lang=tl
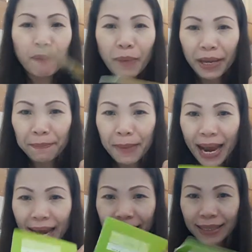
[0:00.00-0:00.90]
my
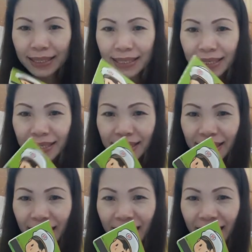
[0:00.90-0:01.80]
bank.
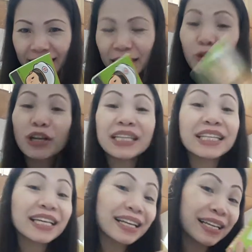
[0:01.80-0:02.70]
Yan. Di ko
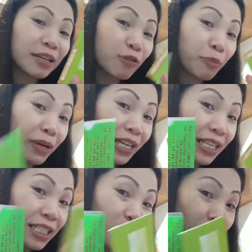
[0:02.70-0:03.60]
natiting, di ko
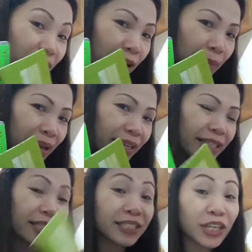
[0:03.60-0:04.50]
napakita sa inyo ang laman
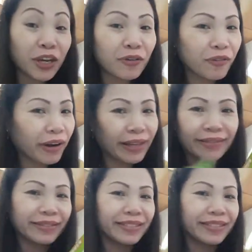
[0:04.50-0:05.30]
kasi secret.